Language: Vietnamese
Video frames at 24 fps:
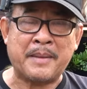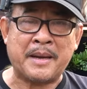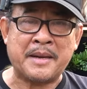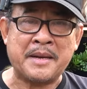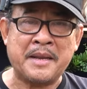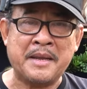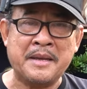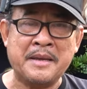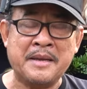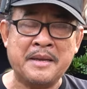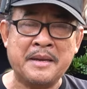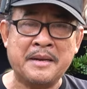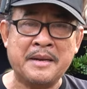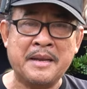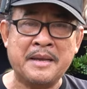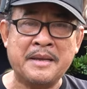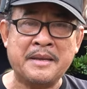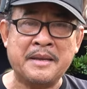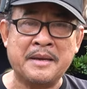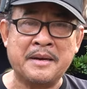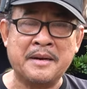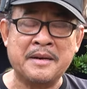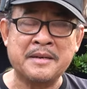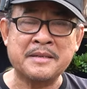mà đi
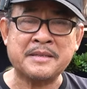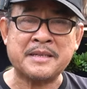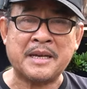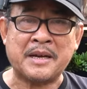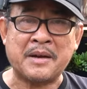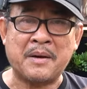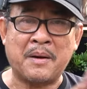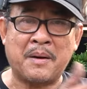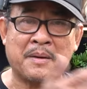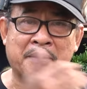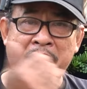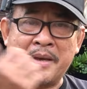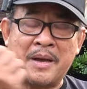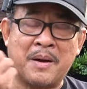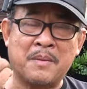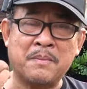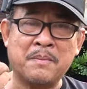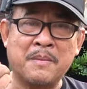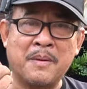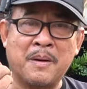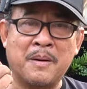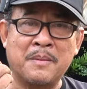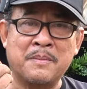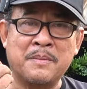đi về hướng Sài Gòn về Hóc
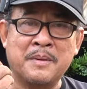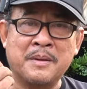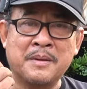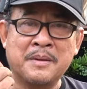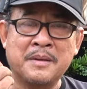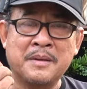Môn